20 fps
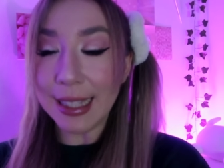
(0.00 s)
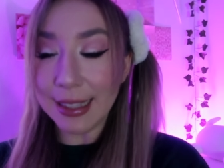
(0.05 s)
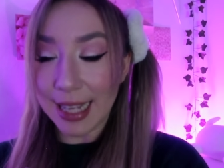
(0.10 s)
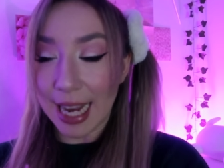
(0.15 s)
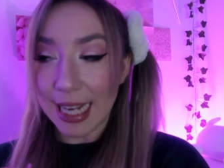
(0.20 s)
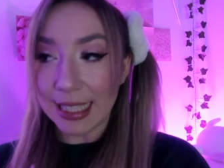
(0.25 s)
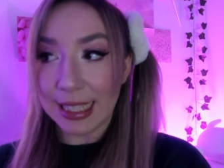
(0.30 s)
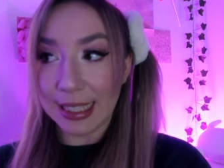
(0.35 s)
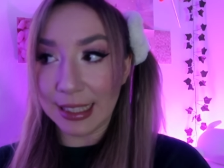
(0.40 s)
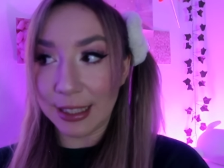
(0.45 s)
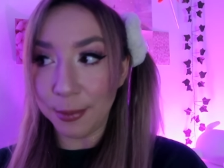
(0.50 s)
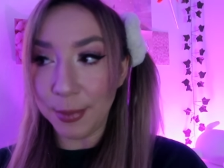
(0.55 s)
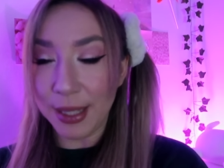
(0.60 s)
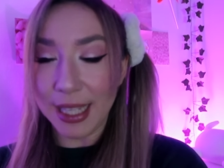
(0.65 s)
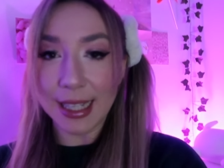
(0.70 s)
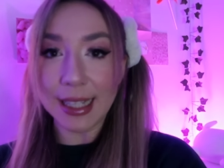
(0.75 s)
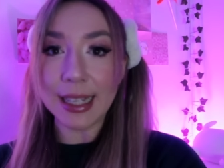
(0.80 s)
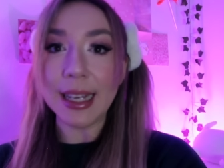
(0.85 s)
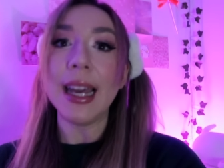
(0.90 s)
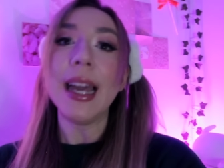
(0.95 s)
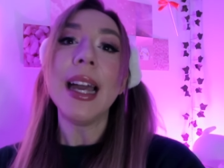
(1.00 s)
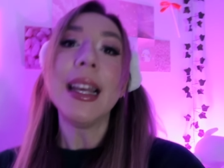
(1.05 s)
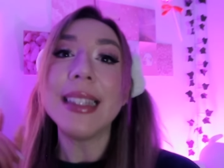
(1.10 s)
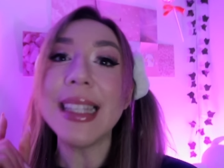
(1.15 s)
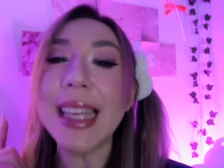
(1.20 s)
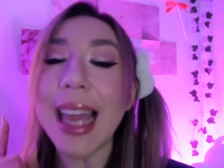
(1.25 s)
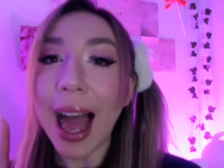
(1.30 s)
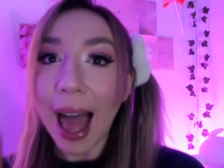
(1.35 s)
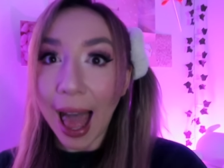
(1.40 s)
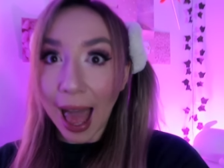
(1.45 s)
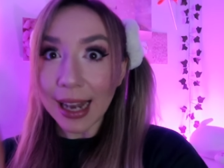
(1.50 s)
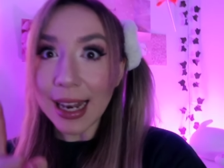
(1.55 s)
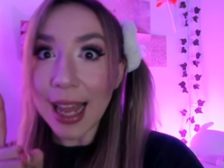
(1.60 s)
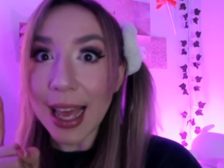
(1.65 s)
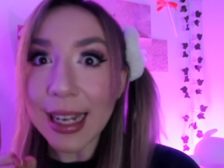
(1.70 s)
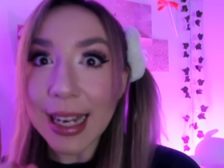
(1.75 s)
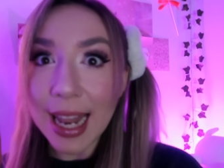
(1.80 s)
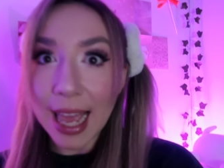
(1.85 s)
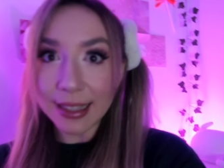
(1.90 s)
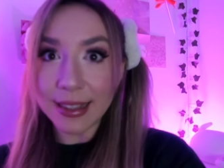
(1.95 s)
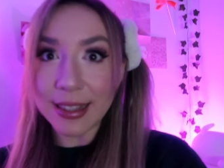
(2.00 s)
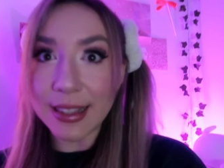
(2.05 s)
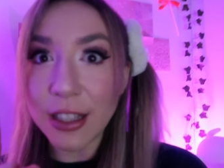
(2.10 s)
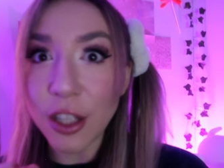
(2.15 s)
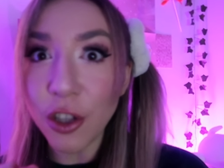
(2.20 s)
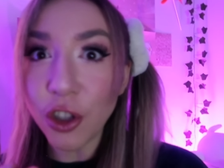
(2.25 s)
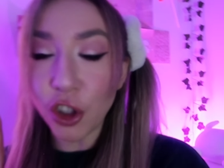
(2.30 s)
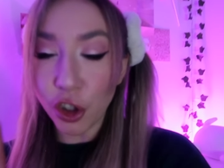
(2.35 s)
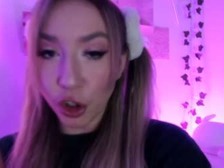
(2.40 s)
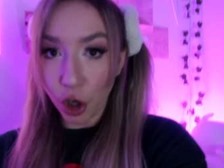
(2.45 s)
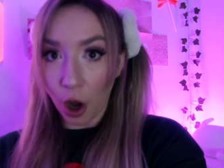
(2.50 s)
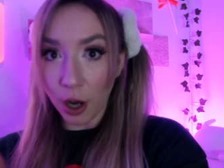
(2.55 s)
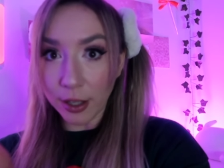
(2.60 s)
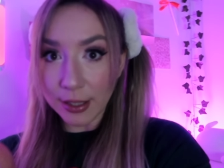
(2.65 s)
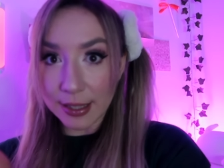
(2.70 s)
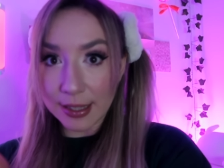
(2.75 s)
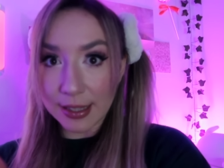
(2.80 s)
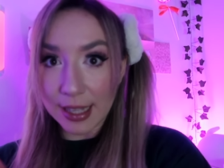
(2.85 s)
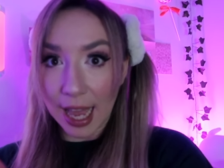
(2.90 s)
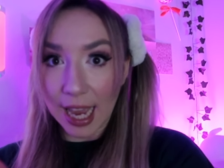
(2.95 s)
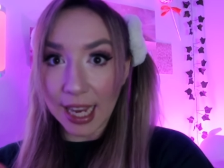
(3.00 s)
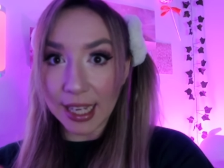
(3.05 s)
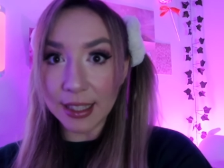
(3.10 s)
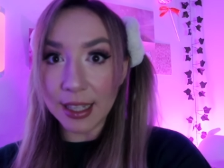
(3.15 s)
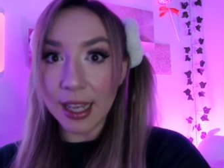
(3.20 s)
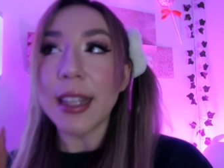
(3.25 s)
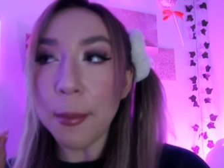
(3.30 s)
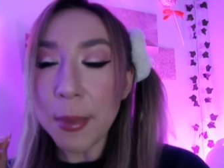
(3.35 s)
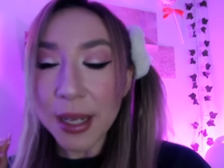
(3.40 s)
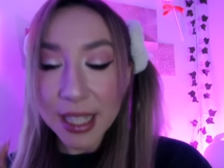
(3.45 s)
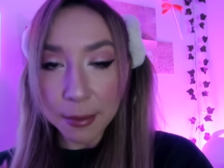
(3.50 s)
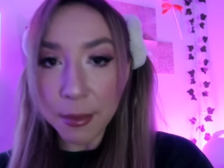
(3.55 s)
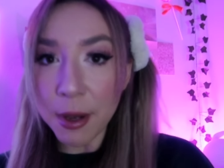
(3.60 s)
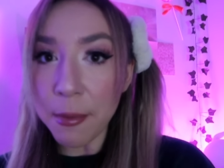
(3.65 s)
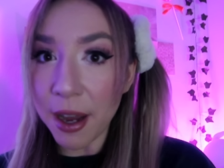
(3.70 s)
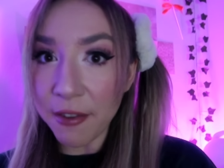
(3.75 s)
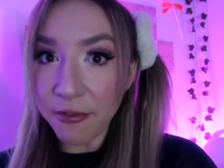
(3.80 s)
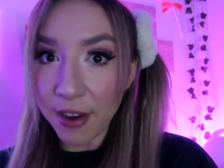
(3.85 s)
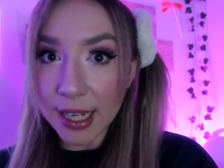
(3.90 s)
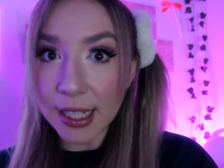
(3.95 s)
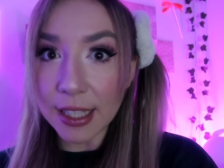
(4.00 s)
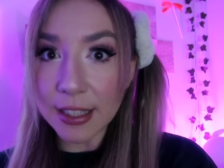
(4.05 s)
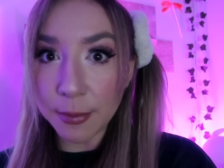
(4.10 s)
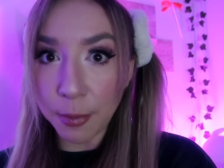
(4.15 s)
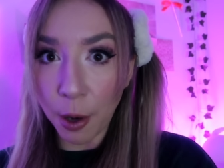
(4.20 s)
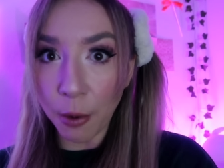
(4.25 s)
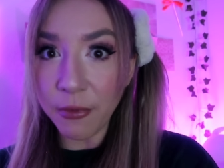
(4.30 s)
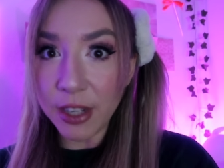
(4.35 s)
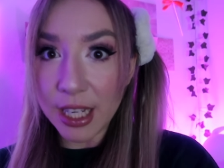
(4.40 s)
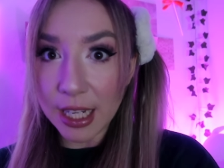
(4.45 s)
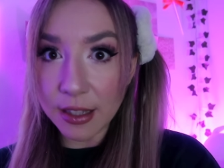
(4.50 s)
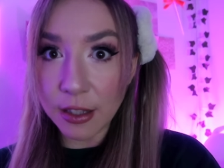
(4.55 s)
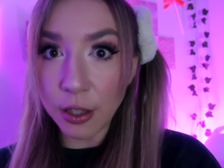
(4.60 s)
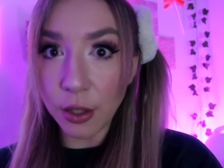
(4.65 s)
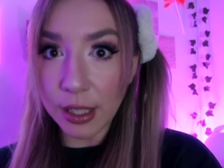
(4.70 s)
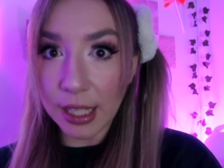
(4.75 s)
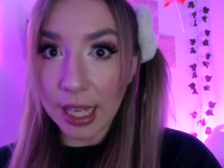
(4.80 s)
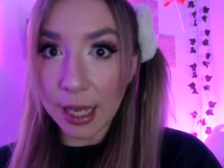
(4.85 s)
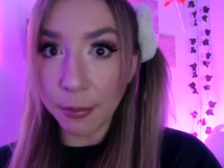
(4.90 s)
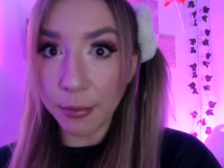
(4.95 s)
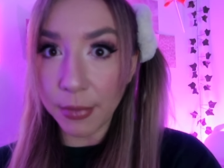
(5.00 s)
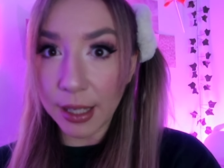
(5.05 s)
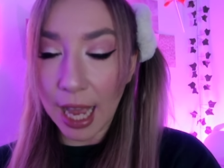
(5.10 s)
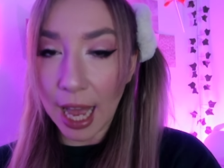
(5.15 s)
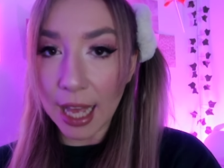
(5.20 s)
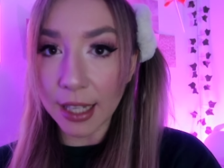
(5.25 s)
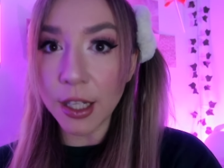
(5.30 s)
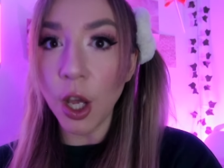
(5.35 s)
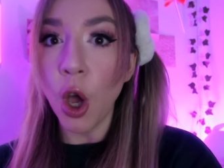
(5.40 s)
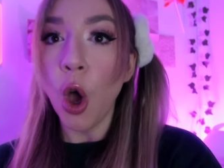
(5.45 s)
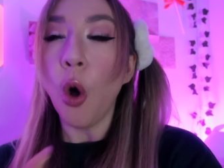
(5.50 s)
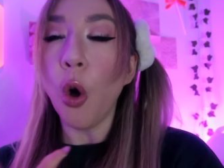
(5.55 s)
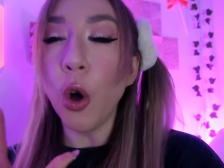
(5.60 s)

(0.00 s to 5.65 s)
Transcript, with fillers: ihn, dachte ich mir, die allerletzte Chance sein, damit er mir meinen Weihnachtsbaum wieder zurückgeben kann.